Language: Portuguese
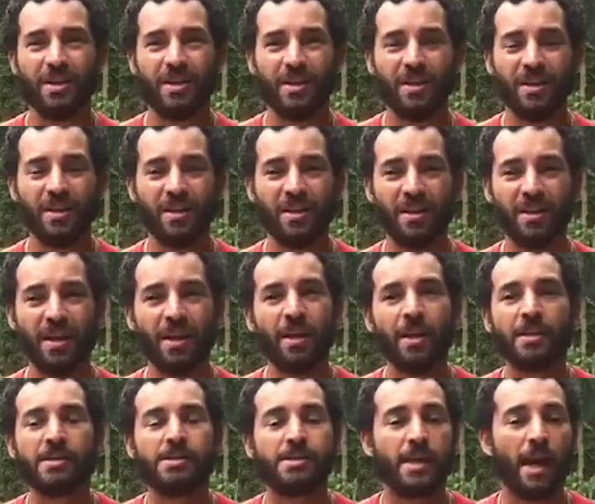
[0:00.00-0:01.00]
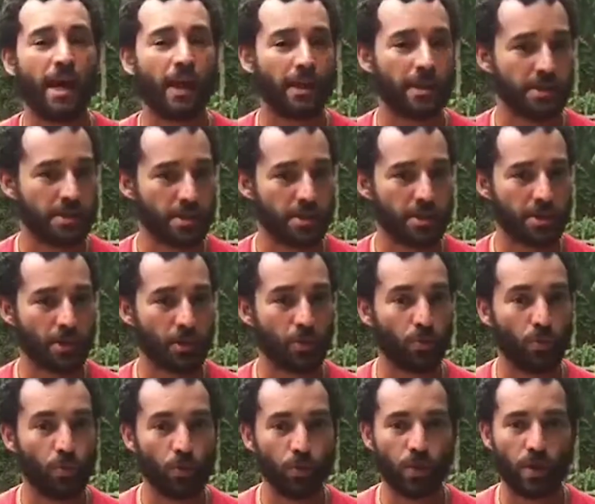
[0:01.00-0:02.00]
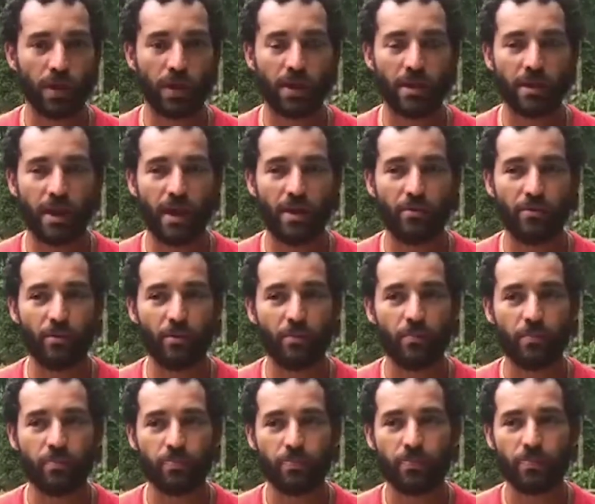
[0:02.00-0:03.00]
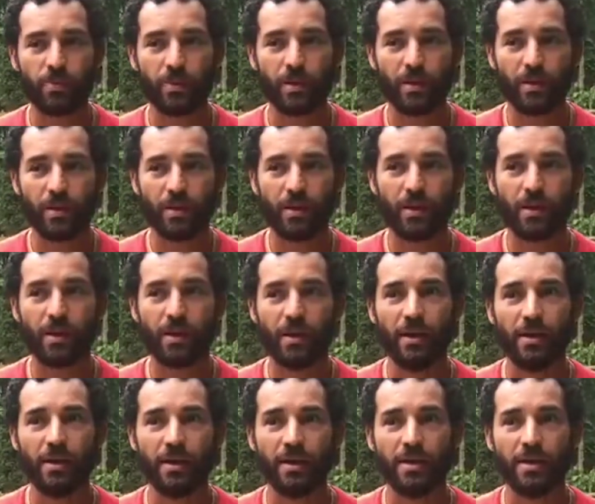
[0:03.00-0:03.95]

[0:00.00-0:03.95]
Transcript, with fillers: que ele exala esse cheiro muito agradável, né?